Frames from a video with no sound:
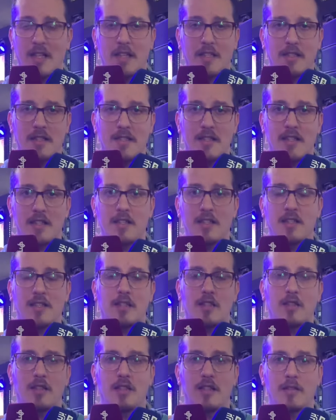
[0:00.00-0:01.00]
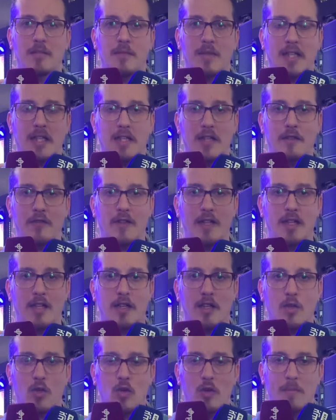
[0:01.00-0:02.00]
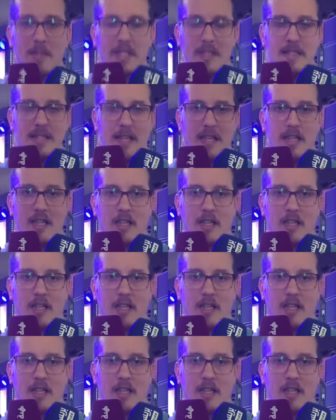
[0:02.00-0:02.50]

ار ديزاينر المكلف على كل ما كيتعلق